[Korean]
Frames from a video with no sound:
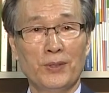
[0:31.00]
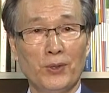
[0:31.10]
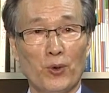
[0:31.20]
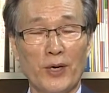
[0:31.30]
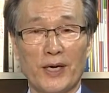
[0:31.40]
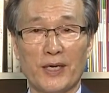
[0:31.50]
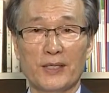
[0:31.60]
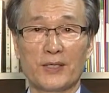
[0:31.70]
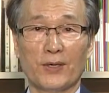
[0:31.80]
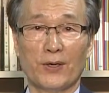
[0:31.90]

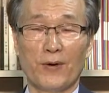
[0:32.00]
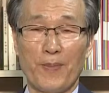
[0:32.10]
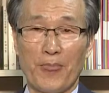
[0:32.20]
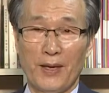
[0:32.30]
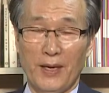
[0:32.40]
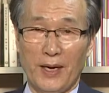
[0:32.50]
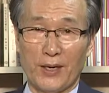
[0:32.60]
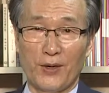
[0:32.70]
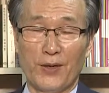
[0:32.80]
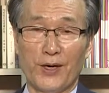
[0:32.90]
고향에서
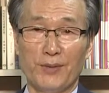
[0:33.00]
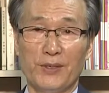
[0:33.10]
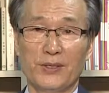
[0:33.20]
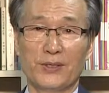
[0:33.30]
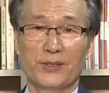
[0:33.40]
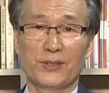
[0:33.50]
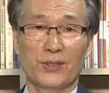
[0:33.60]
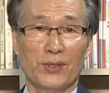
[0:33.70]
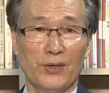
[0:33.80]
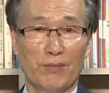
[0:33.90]
학교 다니면서
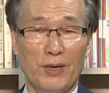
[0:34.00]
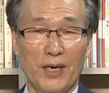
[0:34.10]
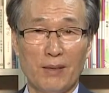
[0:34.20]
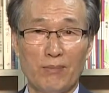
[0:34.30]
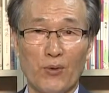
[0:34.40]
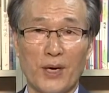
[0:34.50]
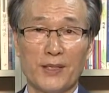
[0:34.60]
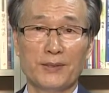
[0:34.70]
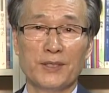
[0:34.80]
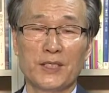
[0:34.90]
정말
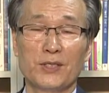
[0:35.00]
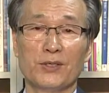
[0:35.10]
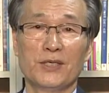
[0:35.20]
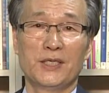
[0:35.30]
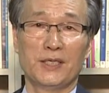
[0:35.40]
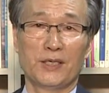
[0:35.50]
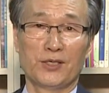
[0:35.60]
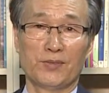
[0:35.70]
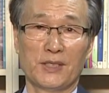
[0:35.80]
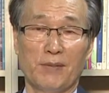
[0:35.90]
행복한 시절을
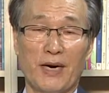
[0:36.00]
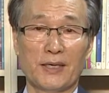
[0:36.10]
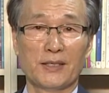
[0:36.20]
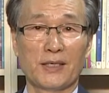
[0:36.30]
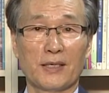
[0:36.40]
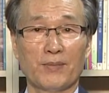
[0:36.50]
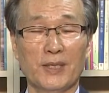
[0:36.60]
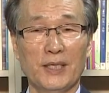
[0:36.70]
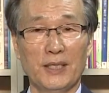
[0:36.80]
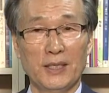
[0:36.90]
지냈습니다. 많은
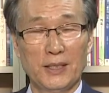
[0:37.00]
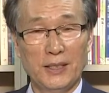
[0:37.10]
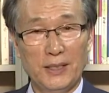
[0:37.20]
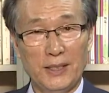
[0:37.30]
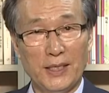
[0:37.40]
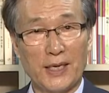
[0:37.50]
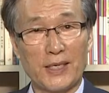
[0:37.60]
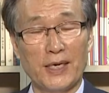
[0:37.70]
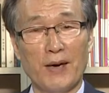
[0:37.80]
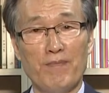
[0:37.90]
사람들이
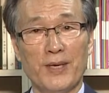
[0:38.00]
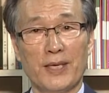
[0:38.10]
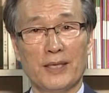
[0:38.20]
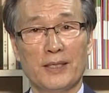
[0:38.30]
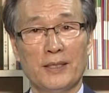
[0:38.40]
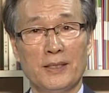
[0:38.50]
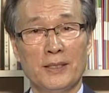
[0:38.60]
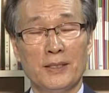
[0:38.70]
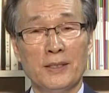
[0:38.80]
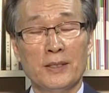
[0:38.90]
이야기합니다.
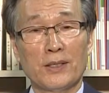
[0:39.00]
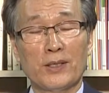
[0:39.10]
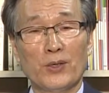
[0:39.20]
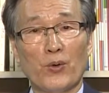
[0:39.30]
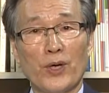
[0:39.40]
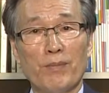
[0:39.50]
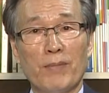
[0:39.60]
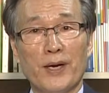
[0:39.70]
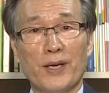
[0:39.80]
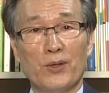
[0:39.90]
그런데
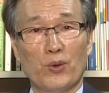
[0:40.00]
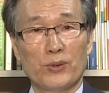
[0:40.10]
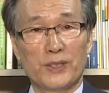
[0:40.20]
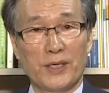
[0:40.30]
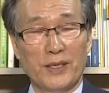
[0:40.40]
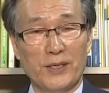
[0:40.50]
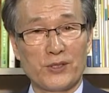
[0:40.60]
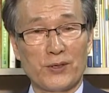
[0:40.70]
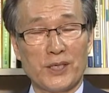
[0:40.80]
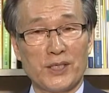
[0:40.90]
오랜만에
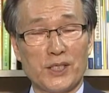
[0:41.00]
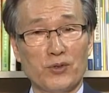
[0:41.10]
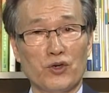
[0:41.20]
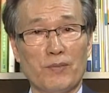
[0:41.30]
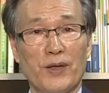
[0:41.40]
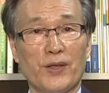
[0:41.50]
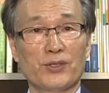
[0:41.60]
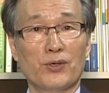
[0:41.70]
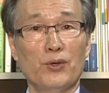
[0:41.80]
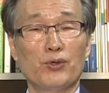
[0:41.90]
동창회에서나 친구를
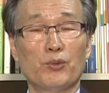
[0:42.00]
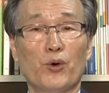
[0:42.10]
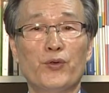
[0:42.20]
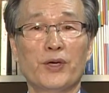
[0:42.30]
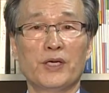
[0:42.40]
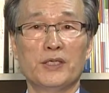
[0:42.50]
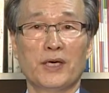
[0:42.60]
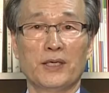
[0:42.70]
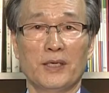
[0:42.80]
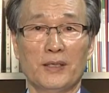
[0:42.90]
만나서는 요즘 어떻게
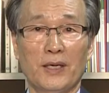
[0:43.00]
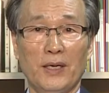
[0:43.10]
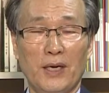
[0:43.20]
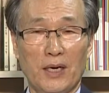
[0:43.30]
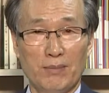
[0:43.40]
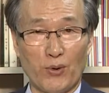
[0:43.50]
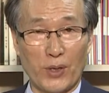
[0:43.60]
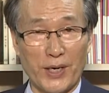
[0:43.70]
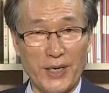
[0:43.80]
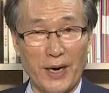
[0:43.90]
지나니
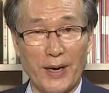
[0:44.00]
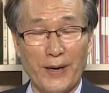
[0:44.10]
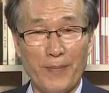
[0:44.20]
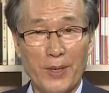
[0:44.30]
행복하냐?